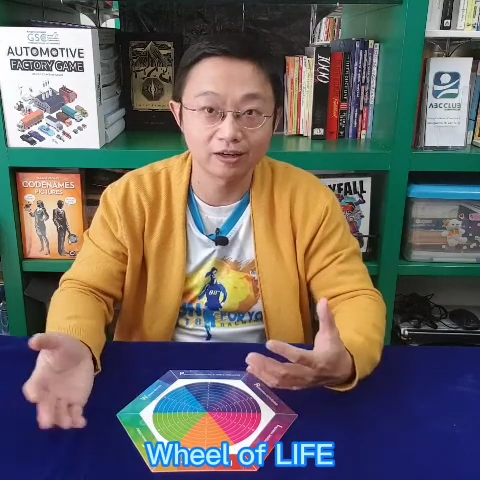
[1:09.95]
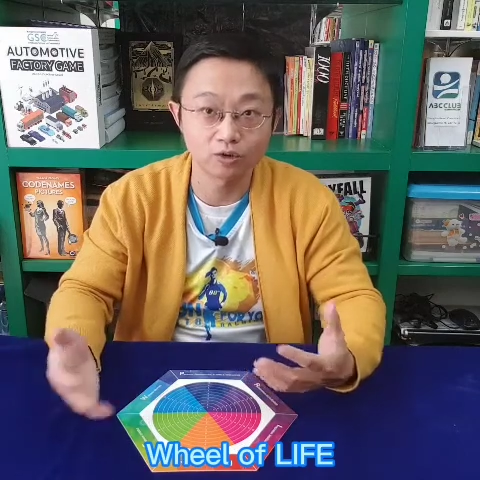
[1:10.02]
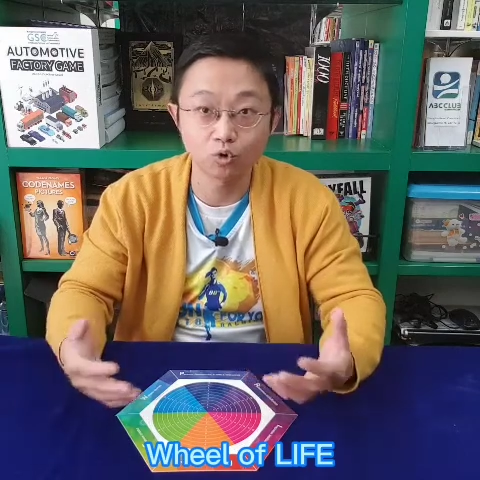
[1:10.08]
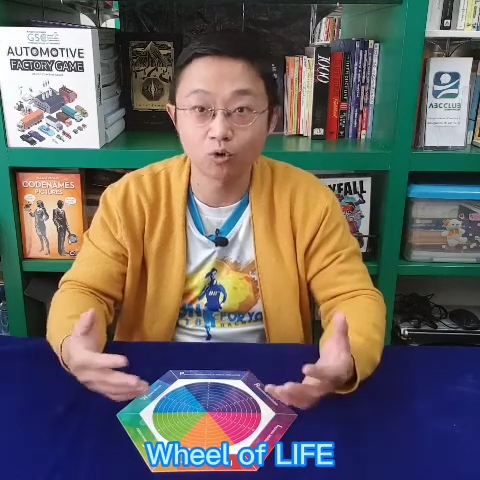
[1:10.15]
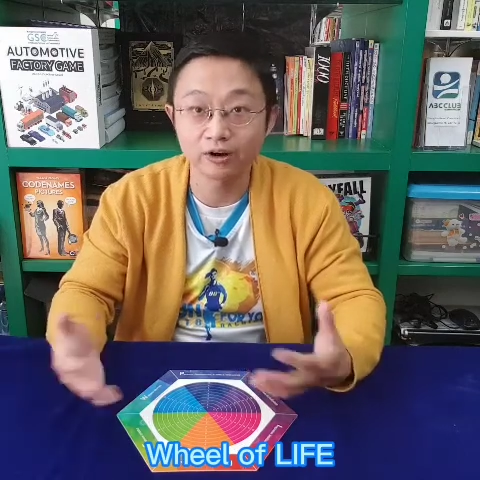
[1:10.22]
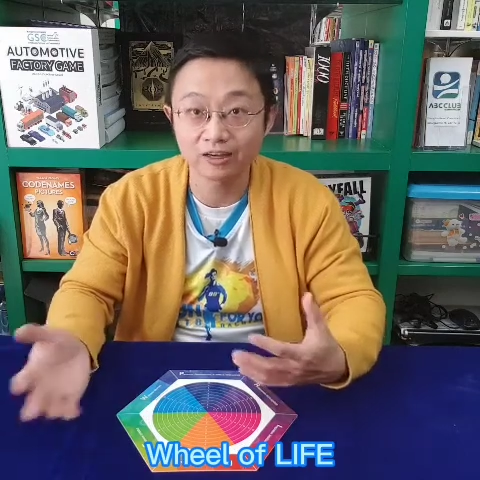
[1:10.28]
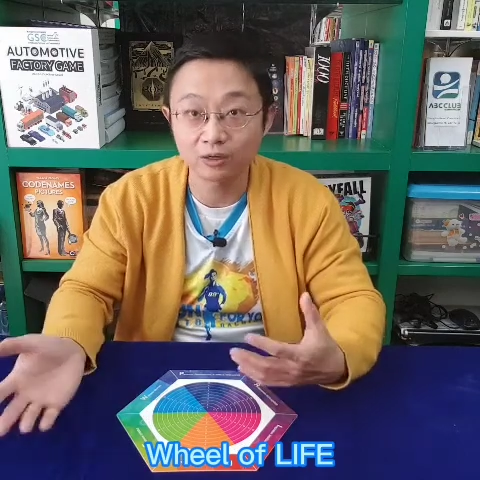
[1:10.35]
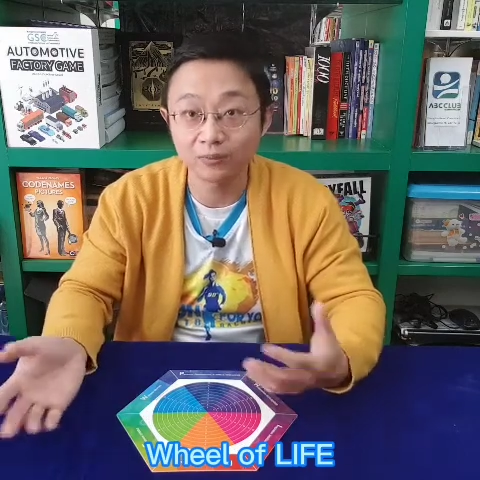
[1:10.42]

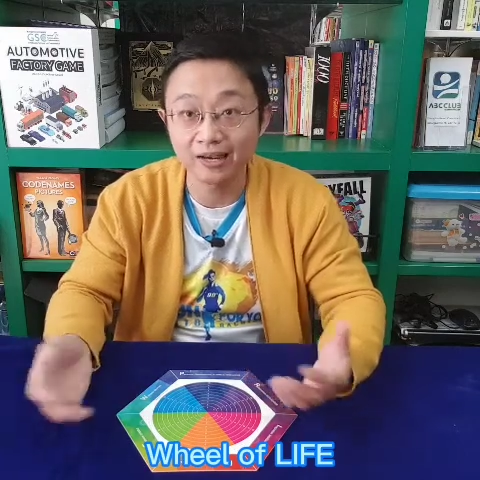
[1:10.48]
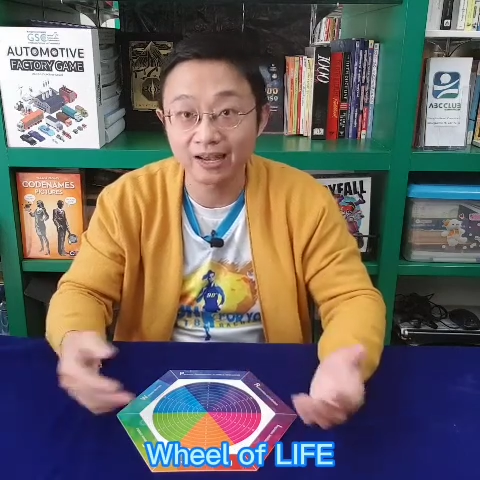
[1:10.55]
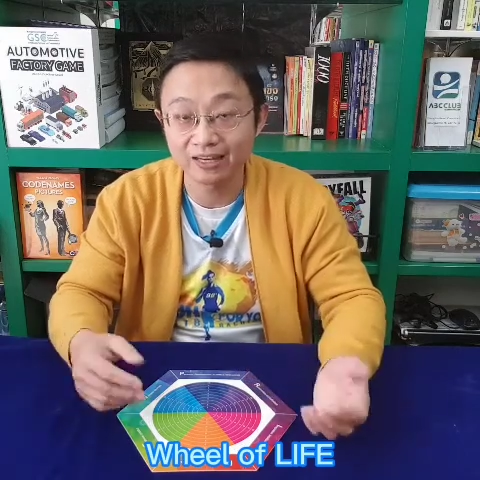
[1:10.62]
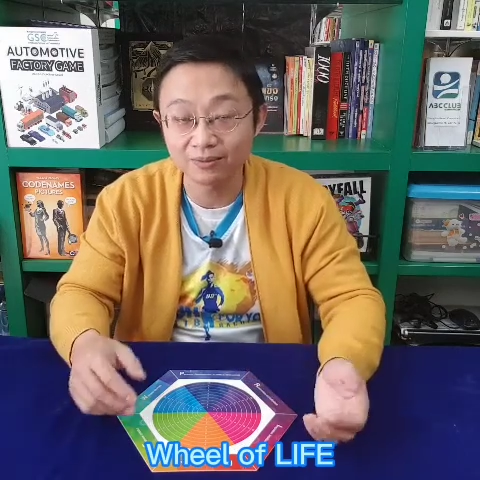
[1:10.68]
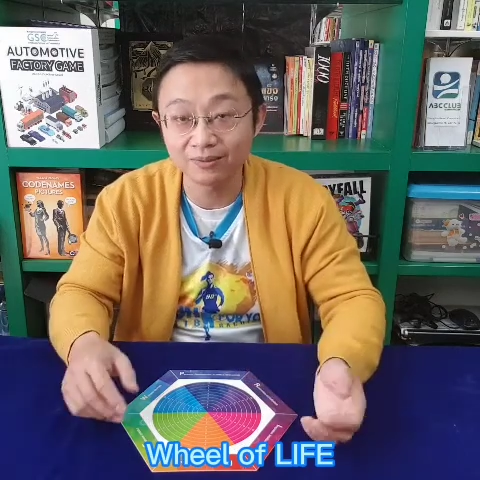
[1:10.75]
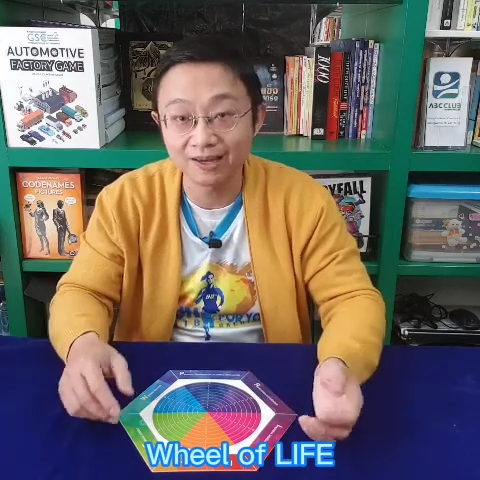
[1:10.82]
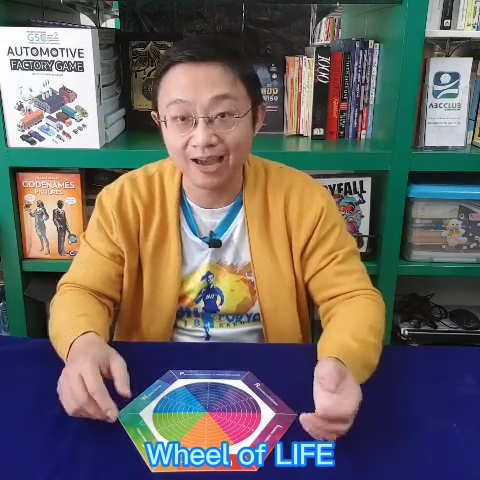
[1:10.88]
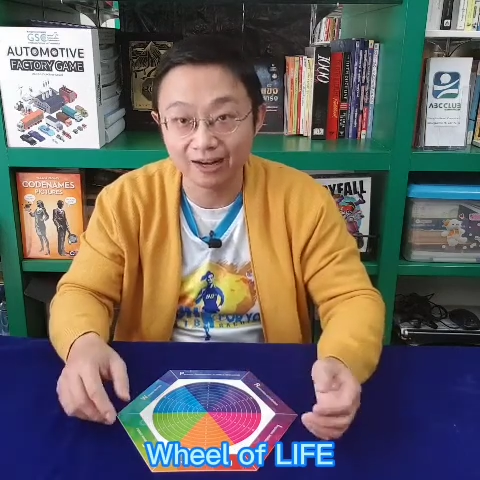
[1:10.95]
ช่วงระยะเวลา
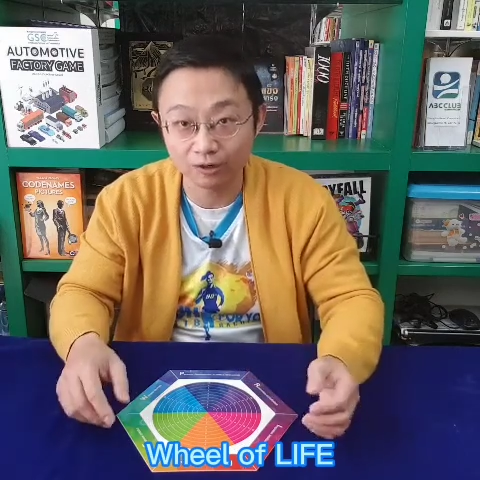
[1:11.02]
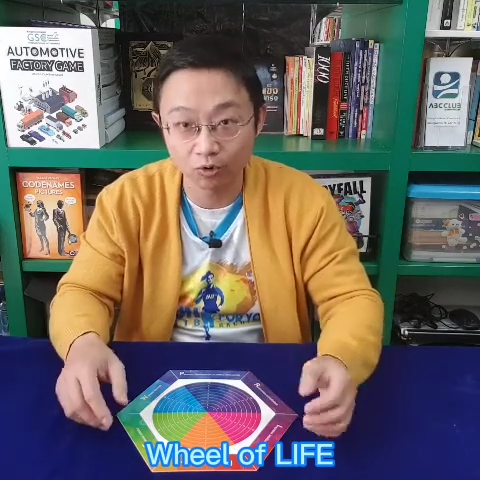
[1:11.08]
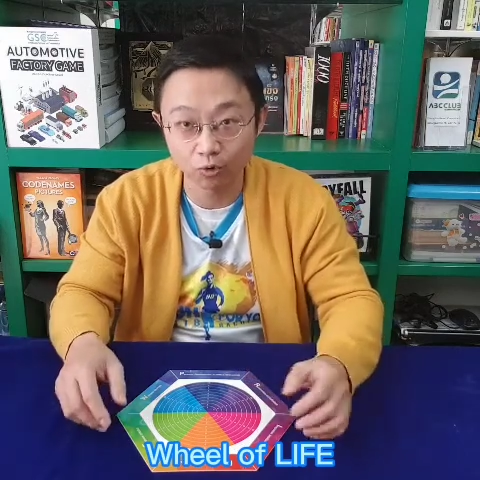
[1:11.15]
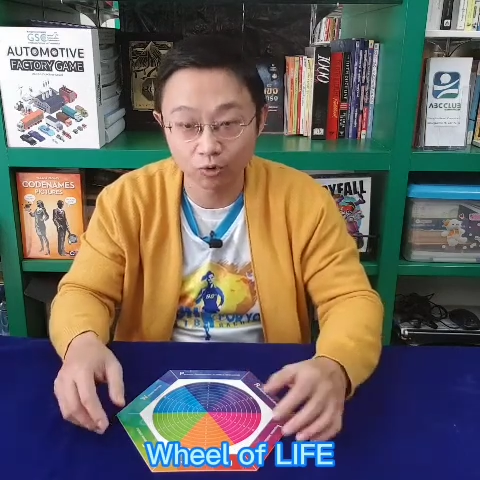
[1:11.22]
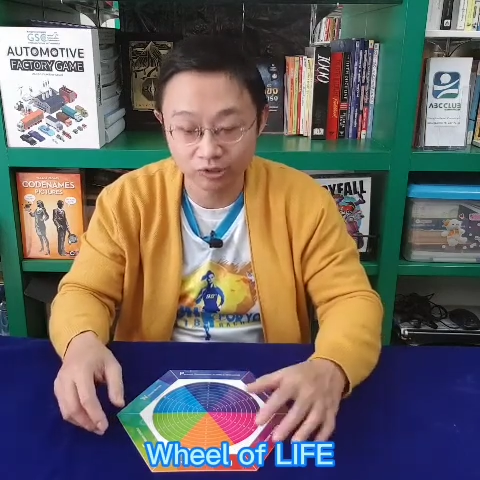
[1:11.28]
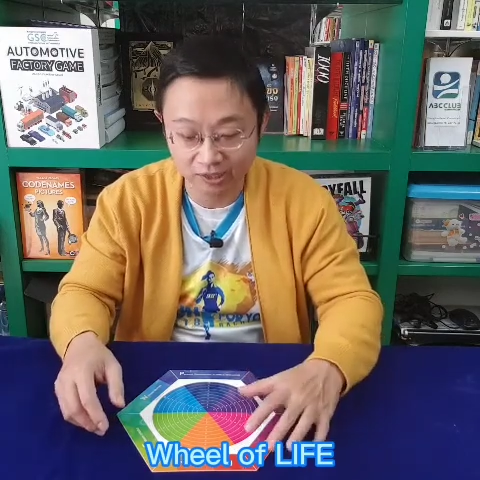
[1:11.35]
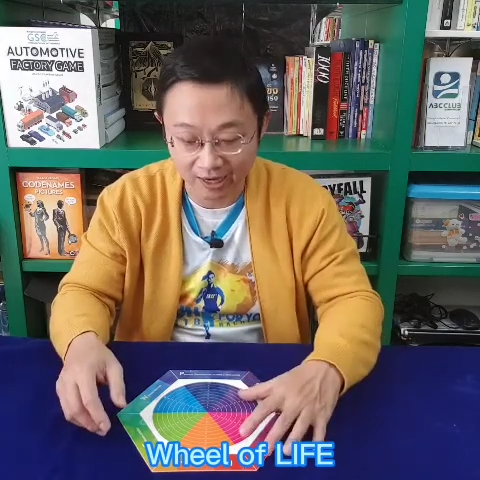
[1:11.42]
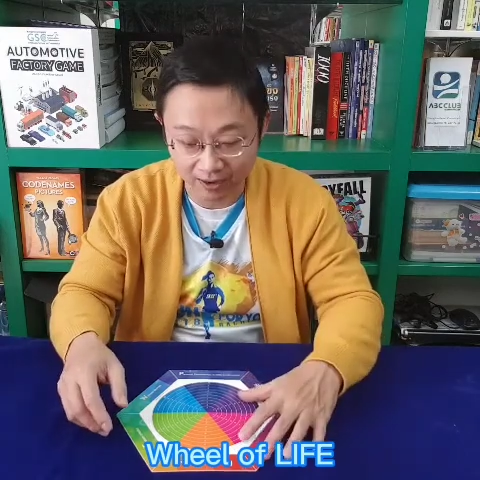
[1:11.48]
ที่มีการโค้
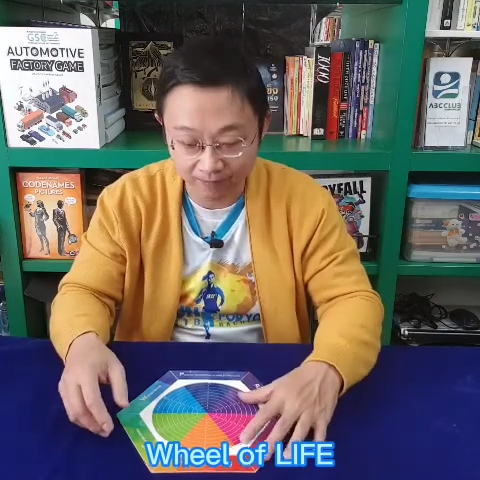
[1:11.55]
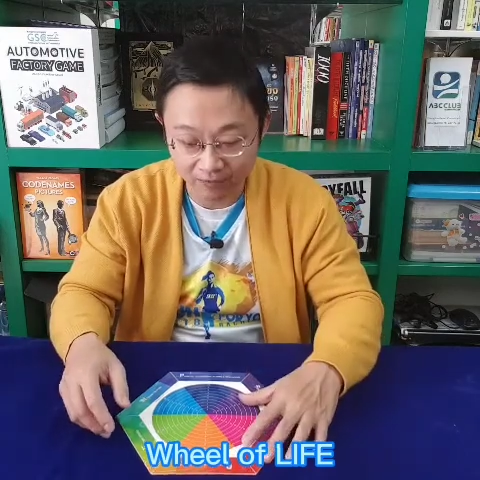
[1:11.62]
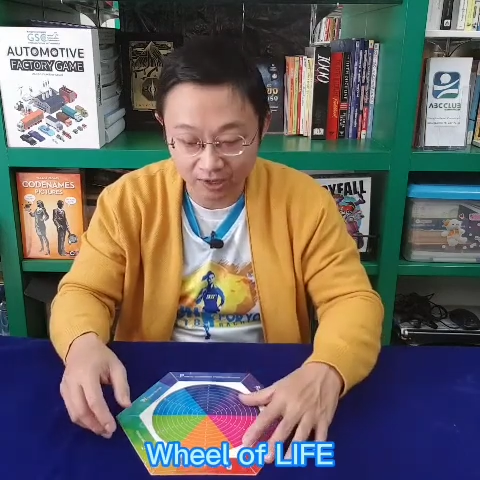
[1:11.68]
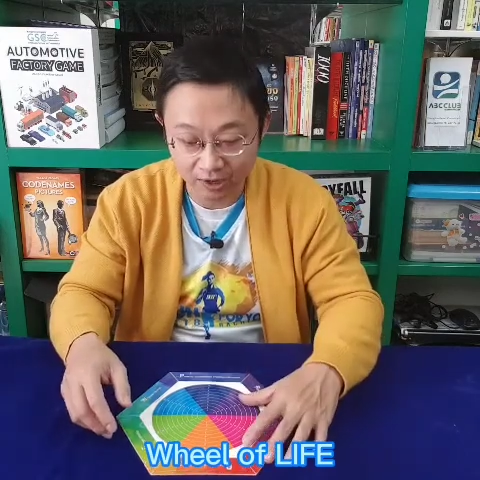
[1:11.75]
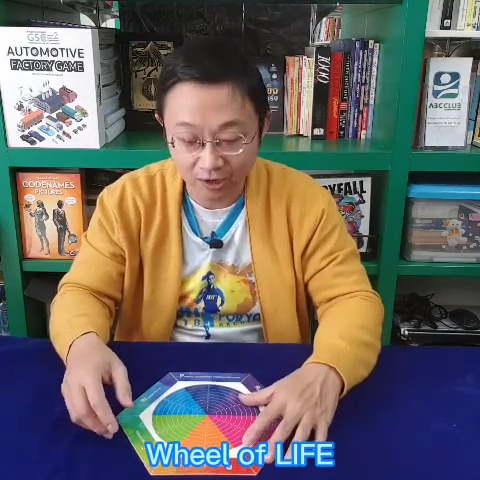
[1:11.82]
ชครับ